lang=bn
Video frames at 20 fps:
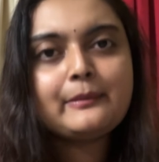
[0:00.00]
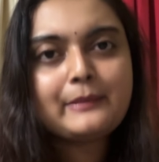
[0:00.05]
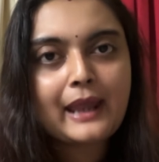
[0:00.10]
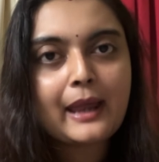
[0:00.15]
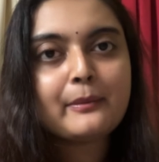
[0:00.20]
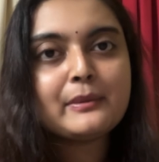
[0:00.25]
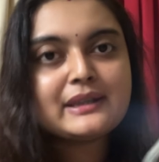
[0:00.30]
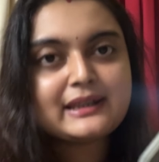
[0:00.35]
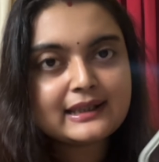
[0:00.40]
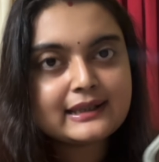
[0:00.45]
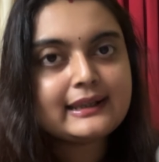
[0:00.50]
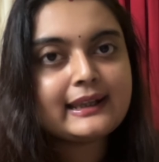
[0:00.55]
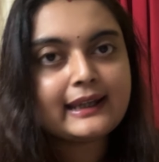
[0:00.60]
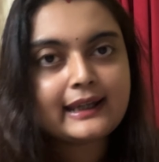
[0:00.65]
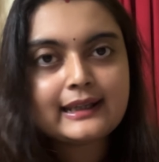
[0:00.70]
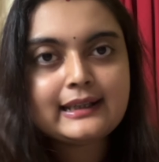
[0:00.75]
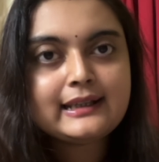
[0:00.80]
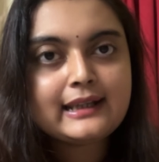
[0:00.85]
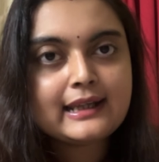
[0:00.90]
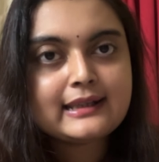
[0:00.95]
আমি অ্যামাজন
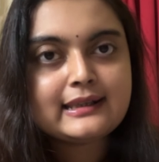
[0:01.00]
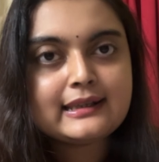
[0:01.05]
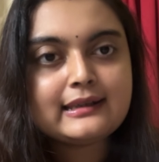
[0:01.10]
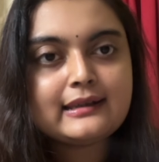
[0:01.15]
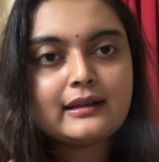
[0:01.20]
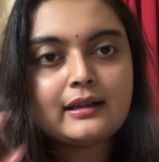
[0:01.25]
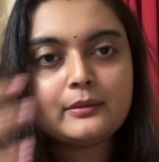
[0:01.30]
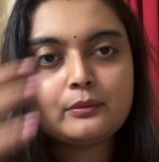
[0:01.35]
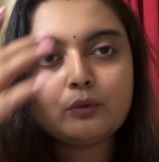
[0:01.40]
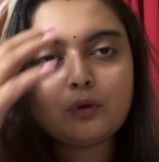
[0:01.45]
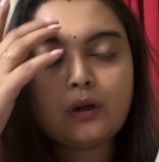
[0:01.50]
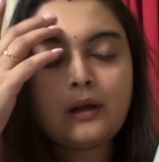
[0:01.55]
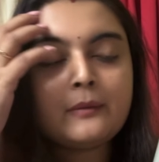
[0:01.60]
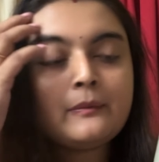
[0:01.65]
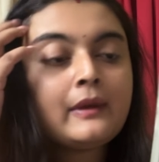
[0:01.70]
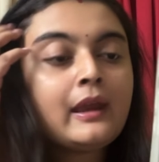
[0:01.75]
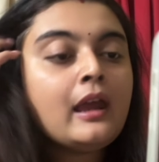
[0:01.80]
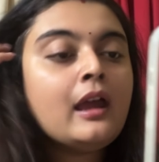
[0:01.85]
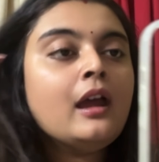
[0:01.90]
থেকেই নিয়েছি যেটা বললাম